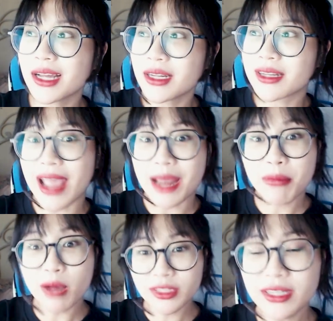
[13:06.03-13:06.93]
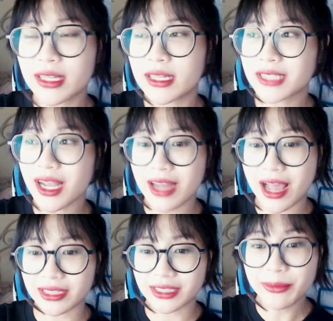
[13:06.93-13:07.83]
Để unbox ấy thì chắc
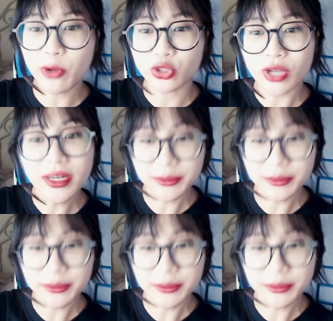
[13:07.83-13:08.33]
là ship đồ cho Hưng